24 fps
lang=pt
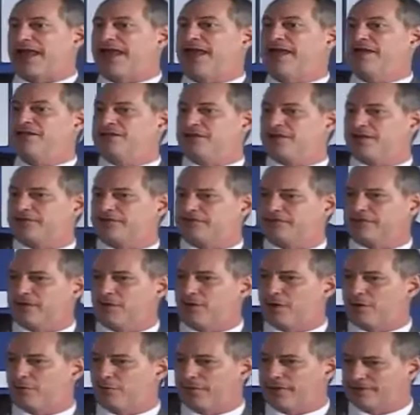em direção
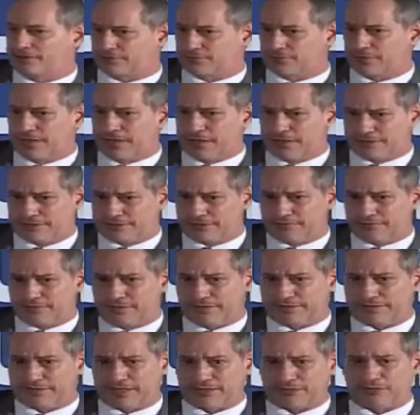ao êxito
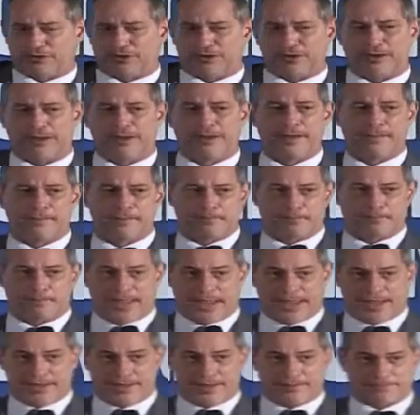civilizatória
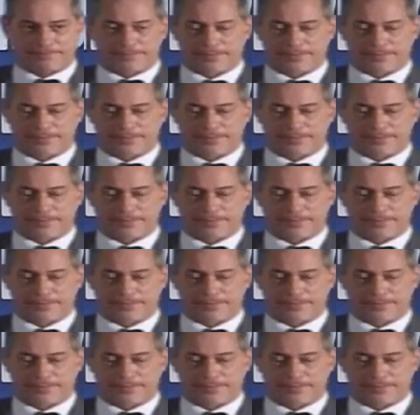pede.